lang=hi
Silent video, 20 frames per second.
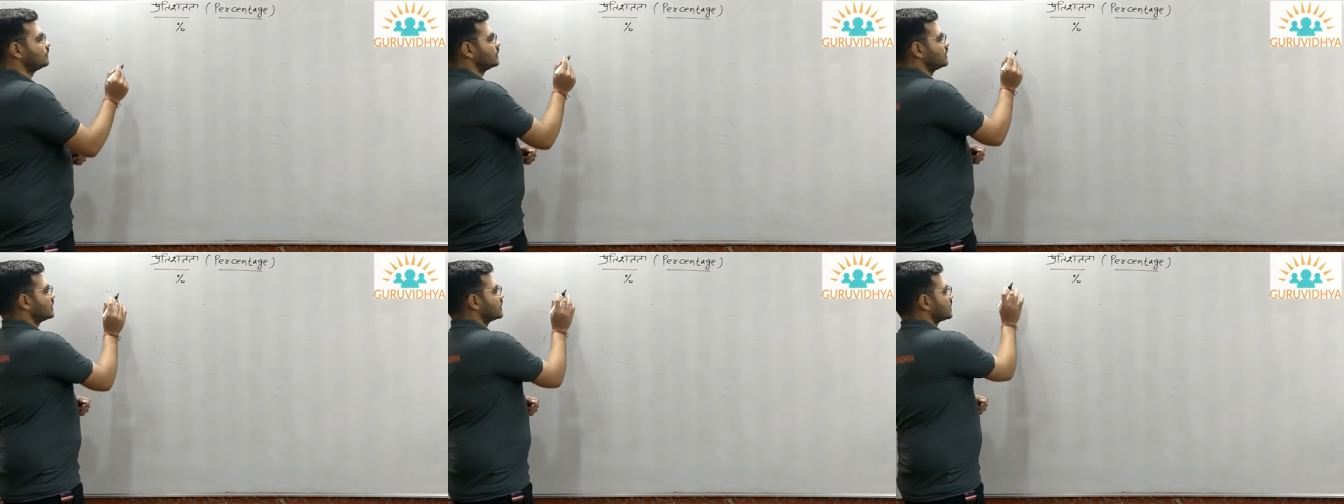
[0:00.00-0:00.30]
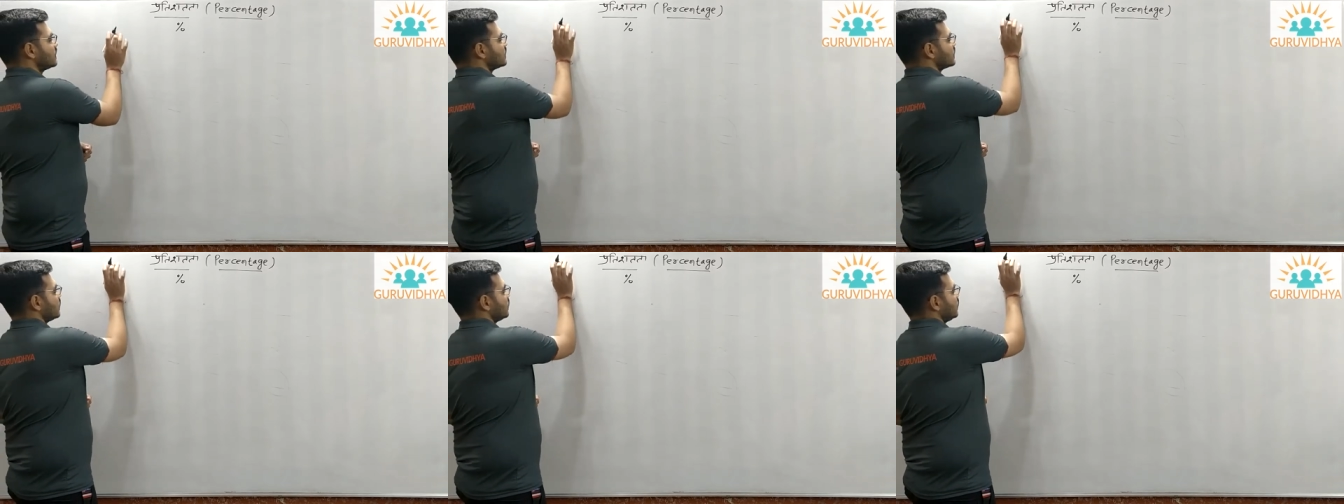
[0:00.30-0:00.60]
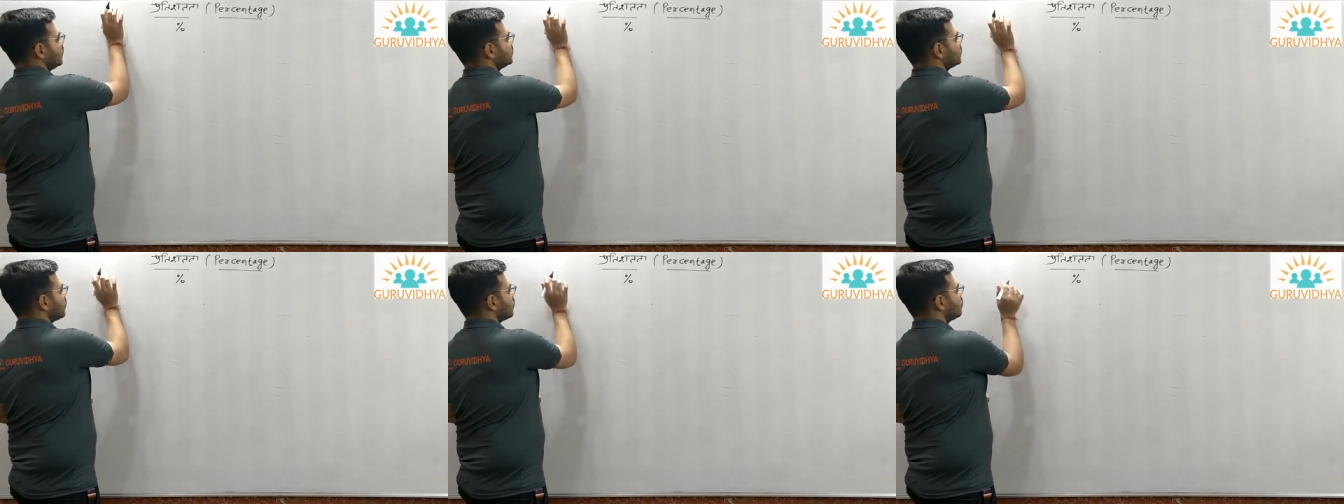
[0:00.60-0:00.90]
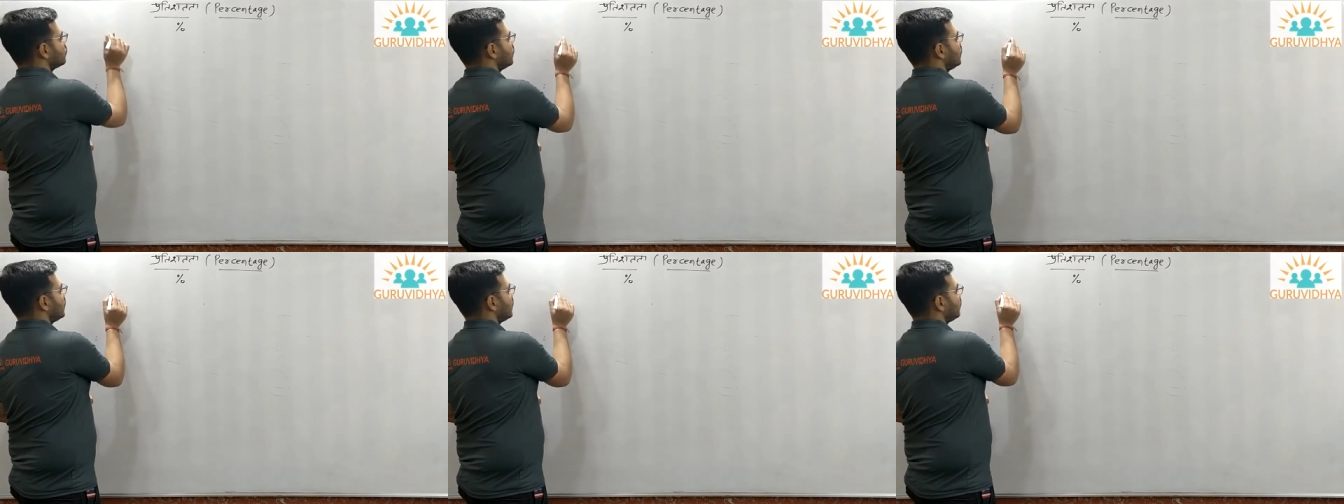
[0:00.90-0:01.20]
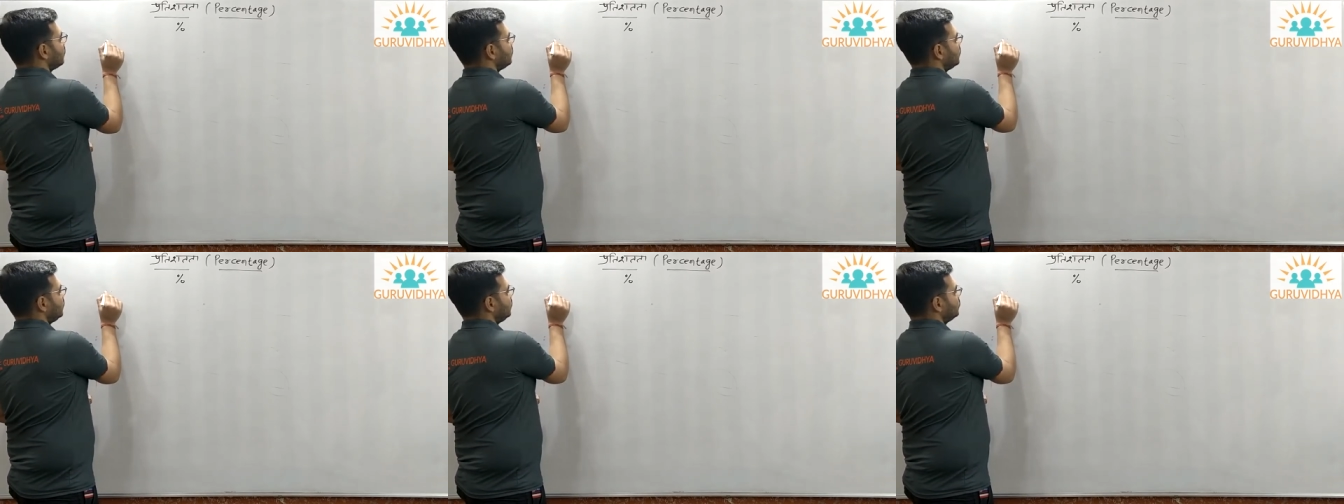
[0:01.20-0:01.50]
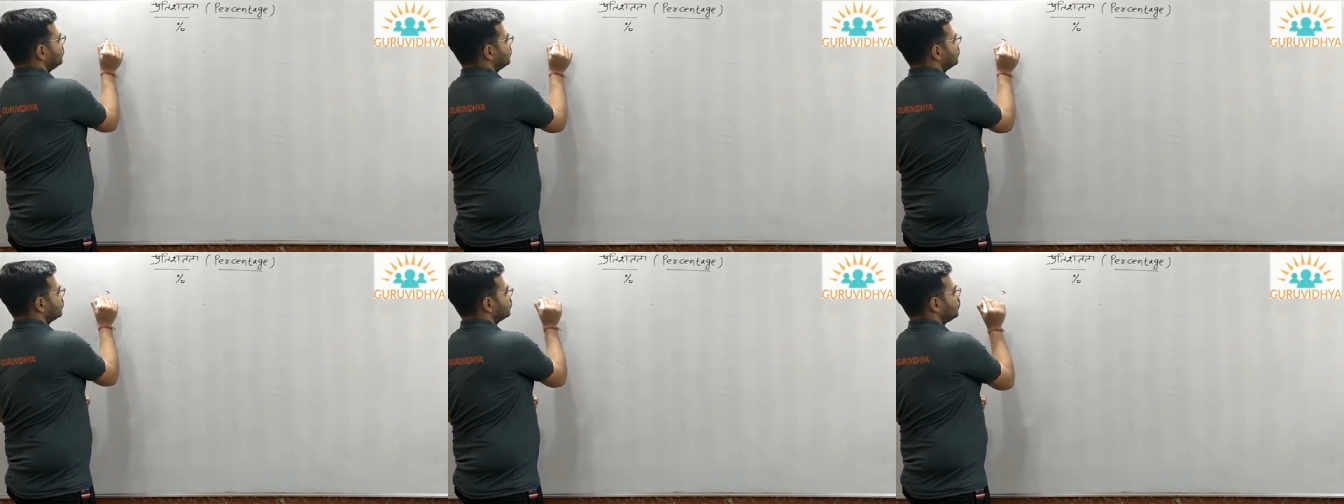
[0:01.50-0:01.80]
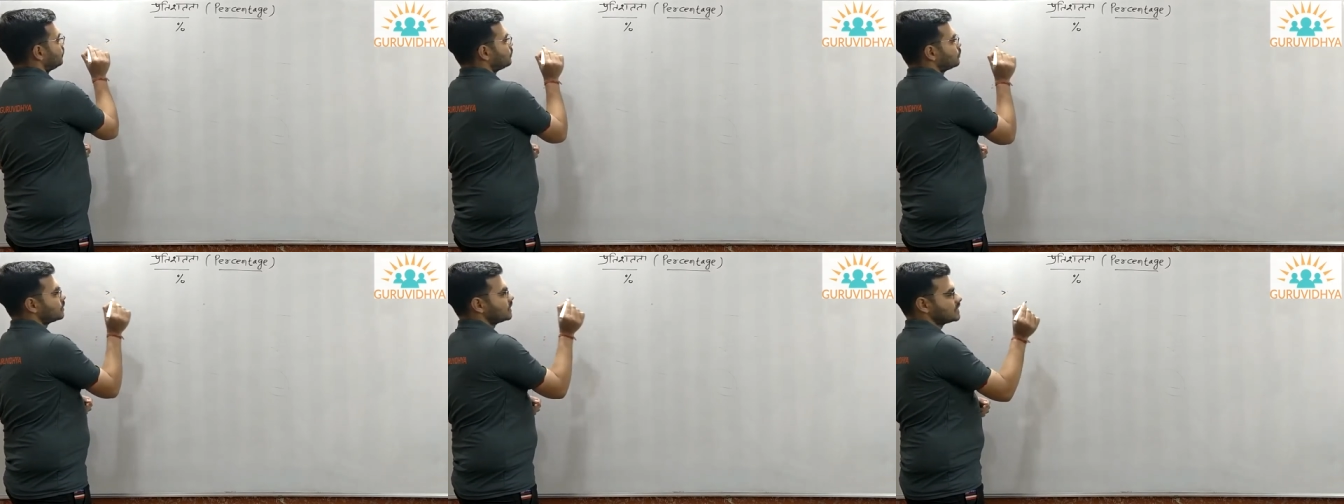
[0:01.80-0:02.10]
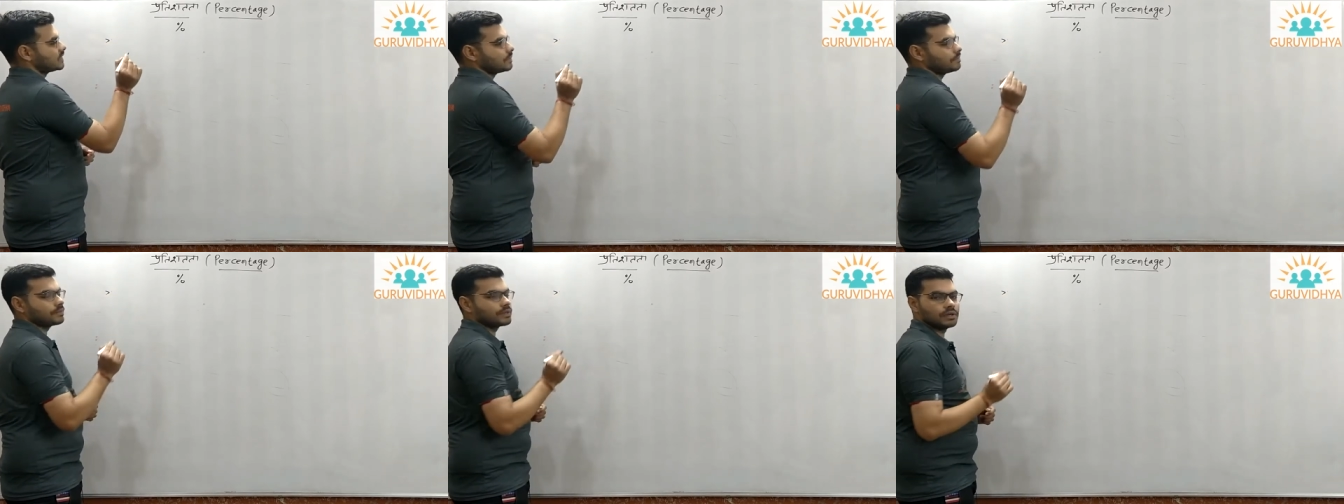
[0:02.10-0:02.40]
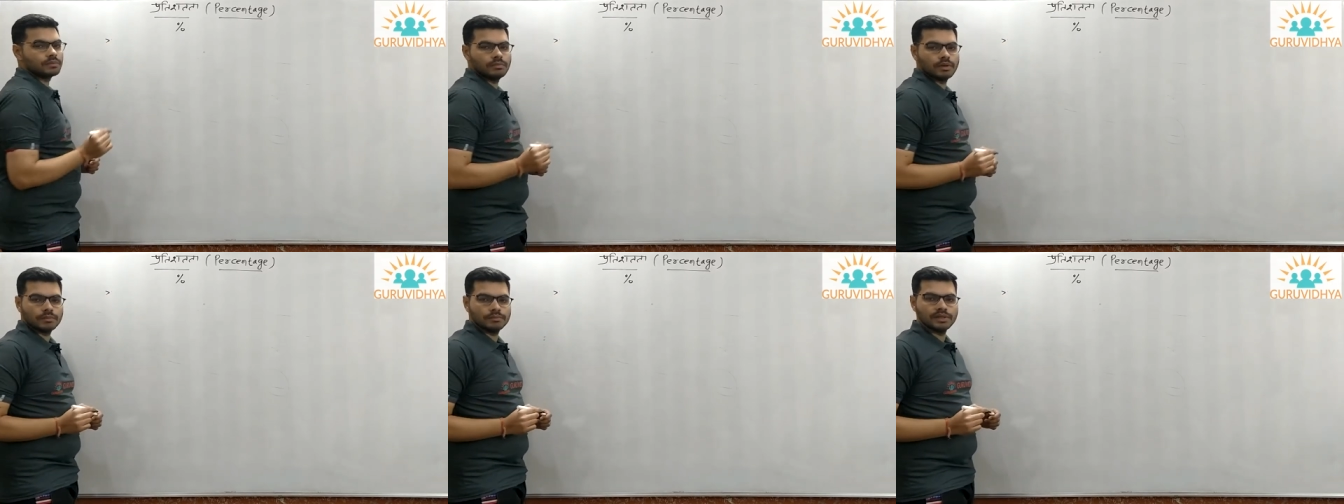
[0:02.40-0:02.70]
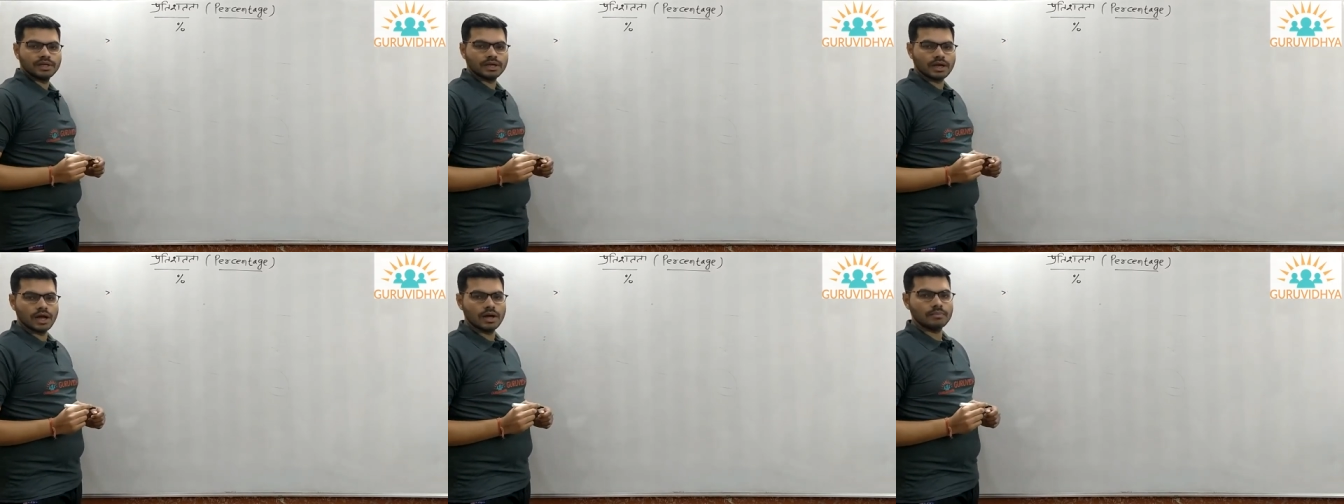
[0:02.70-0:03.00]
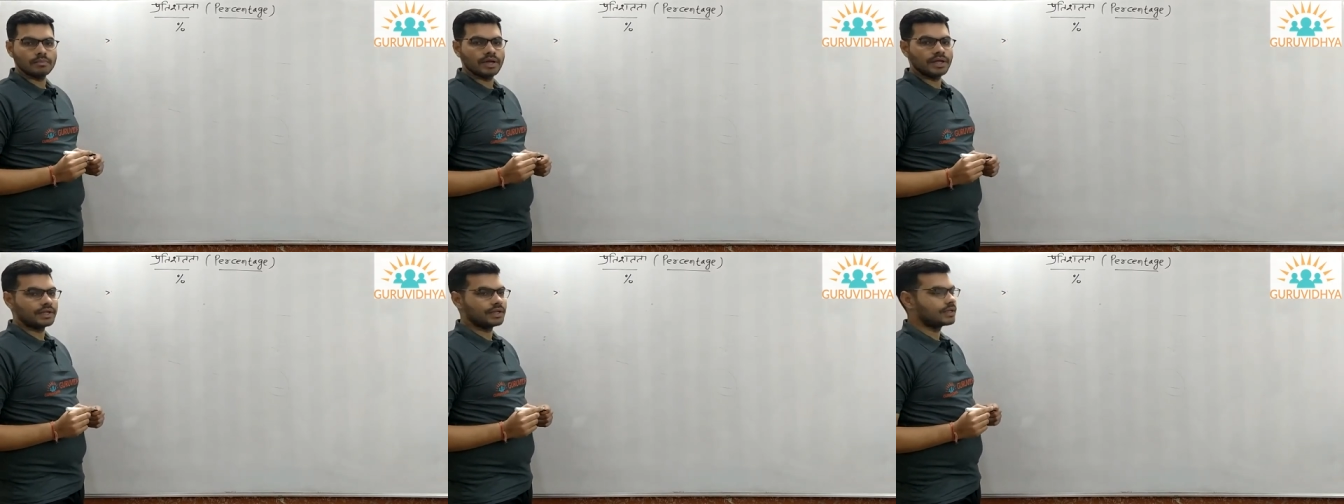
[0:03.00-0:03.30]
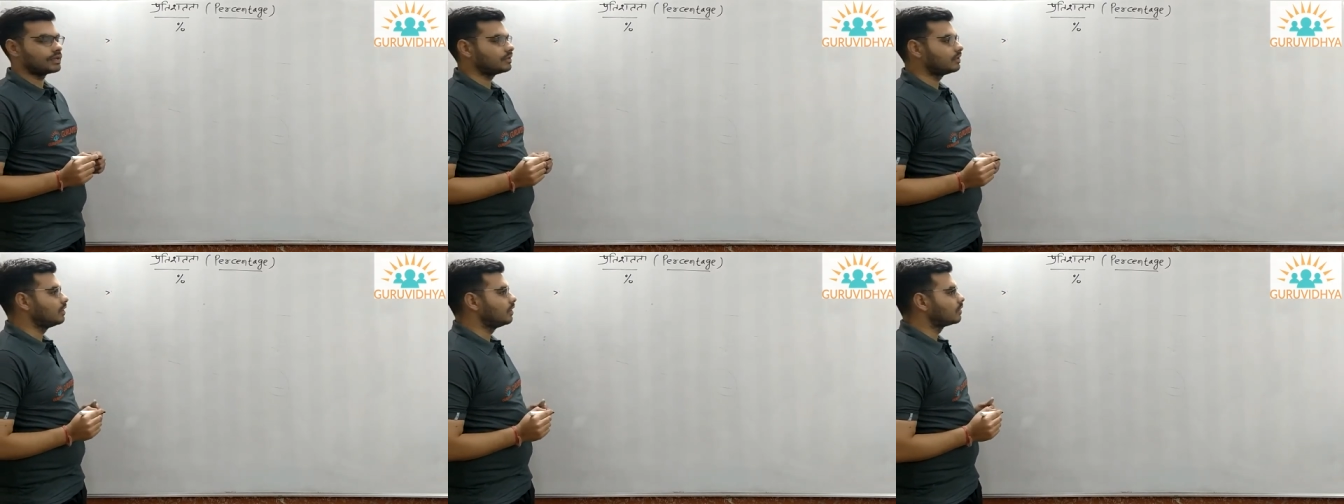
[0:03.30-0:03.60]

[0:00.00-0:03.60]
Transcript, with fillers: डिस्कस करना चाहूंगा यहाँ पर जो पूरे चैप्टर में अपने काम आएंगे